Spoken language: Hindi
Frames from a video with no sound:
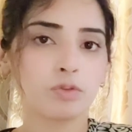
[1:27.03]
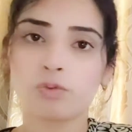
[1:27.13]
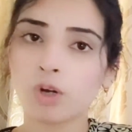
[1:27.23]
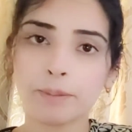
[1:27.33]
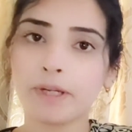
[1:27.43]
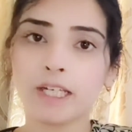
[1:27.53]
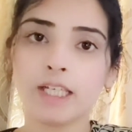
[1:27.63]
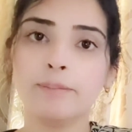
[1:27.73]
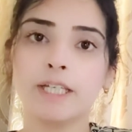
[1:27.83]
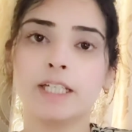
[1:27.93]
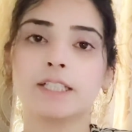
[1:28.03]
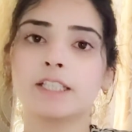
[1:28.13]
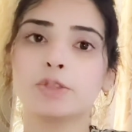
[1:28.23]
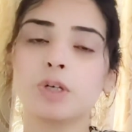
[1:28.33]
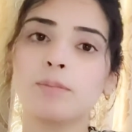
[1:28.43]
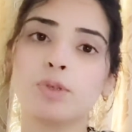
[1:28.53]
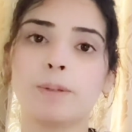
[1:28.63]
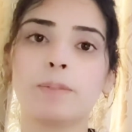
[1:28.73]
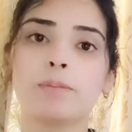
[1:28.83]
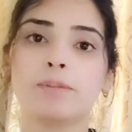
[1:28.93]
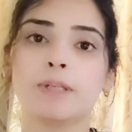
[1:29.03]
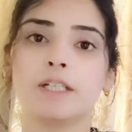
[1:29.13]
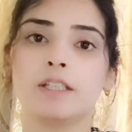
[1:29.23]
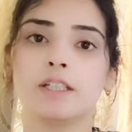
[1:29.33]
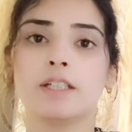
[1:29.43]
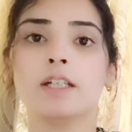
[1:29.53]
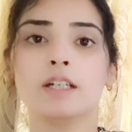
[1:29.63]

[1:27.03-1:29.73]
वो कपड़े नहीं पहने जाते जो हम नवंबर में पहनते हैं